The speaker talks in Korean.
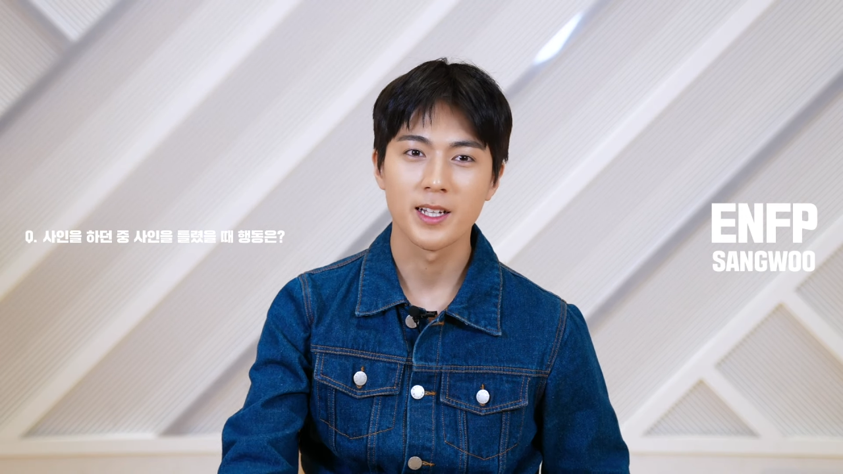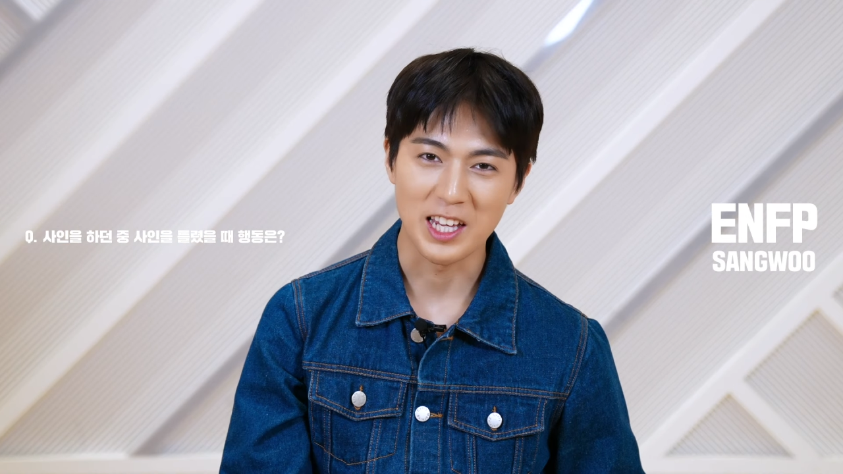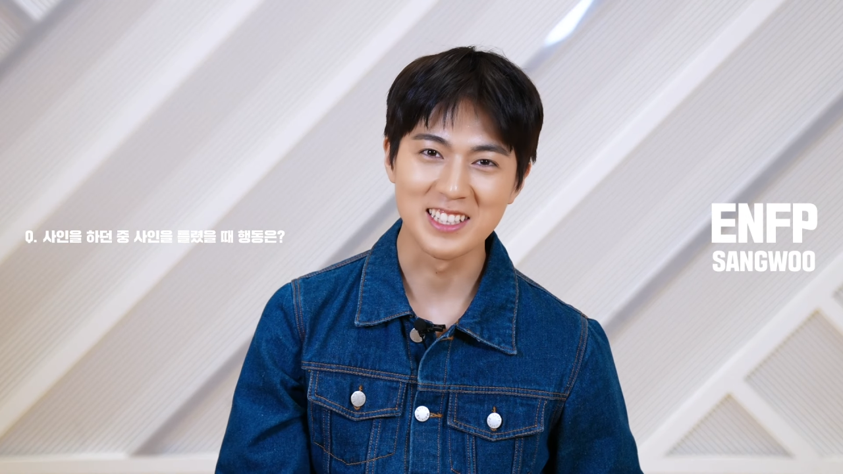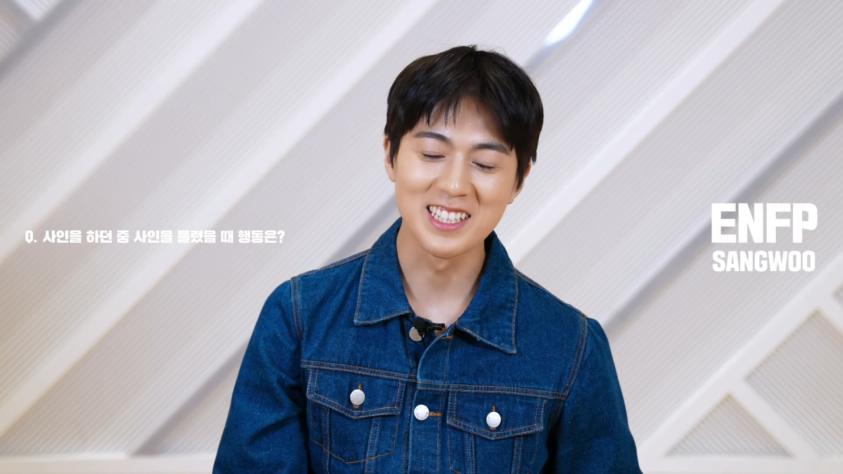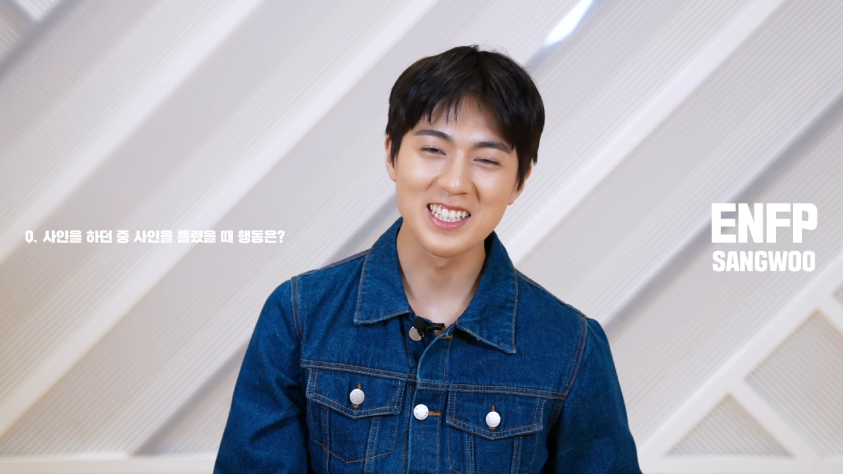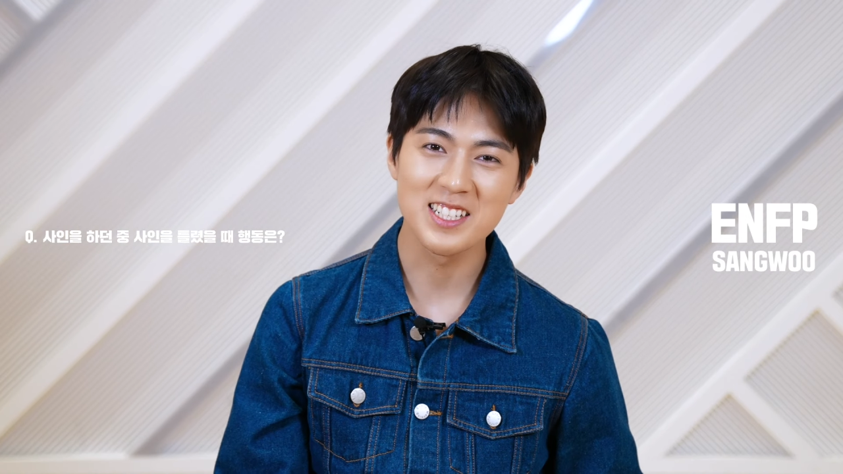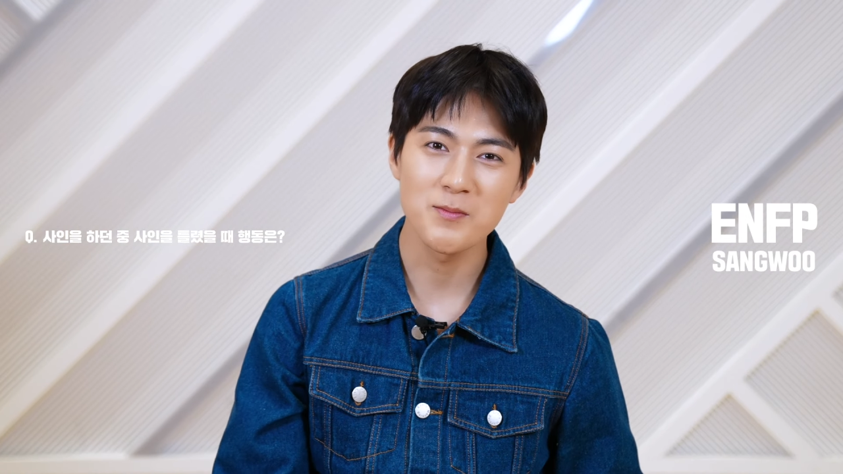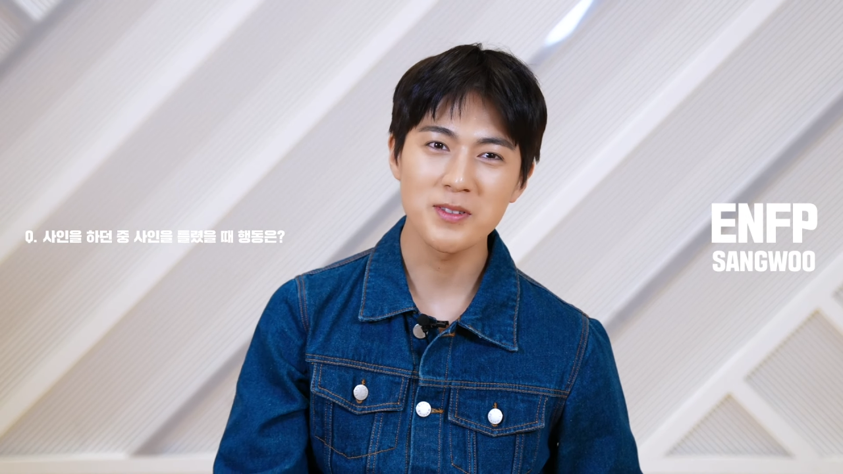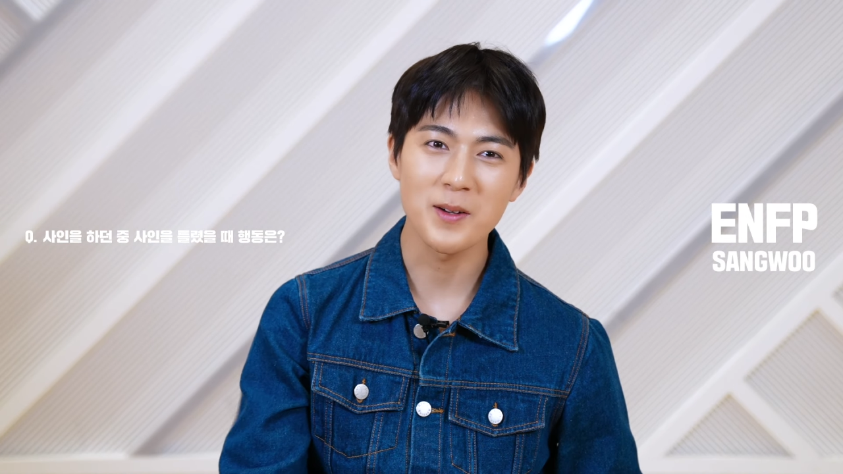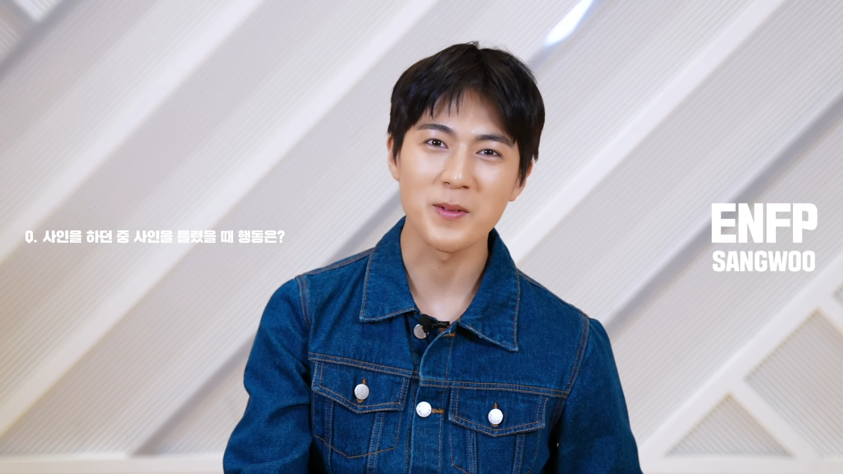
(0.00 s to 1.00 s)
굉장히
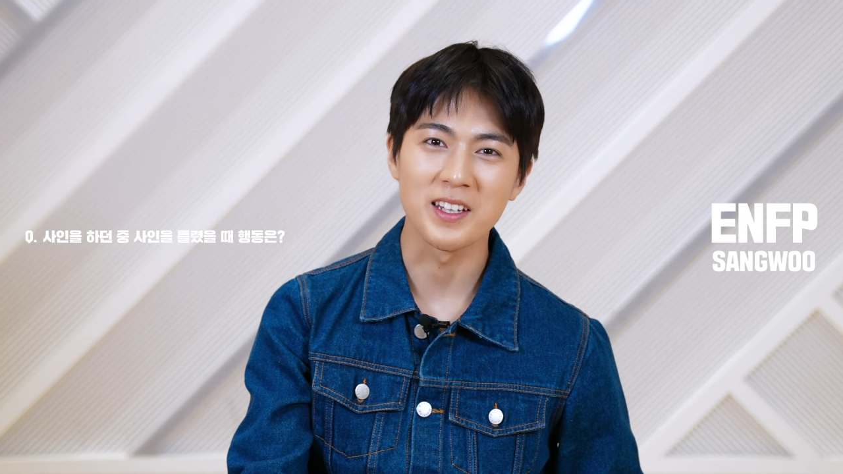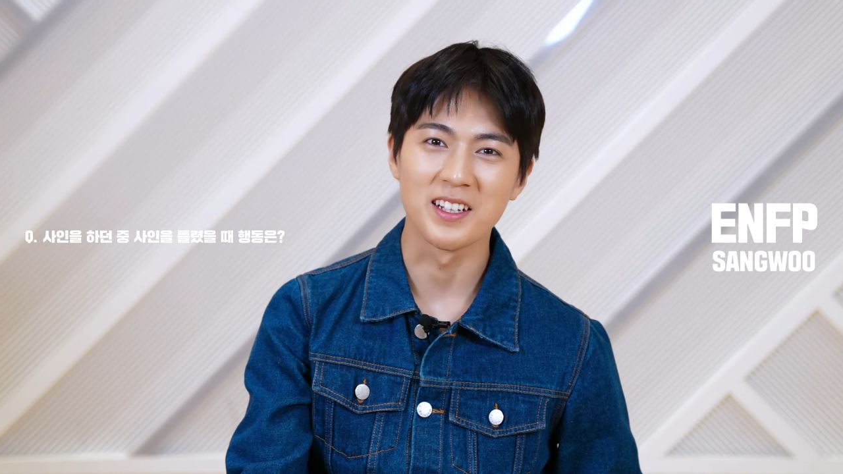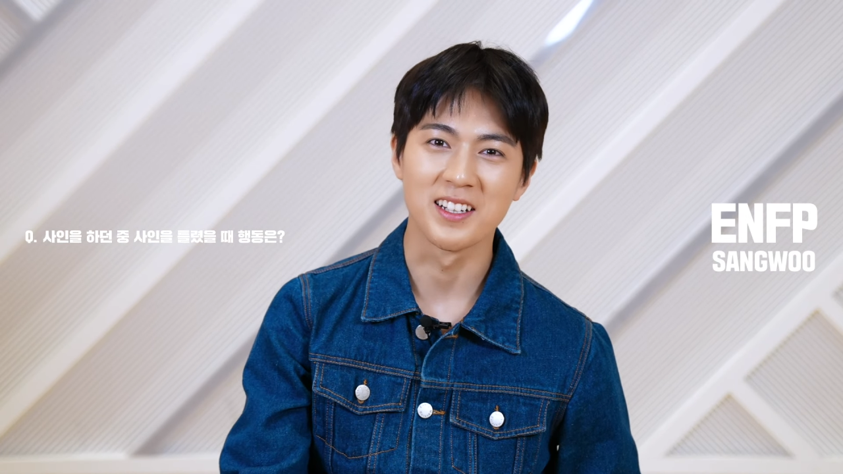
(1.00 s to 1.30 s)
심플합니다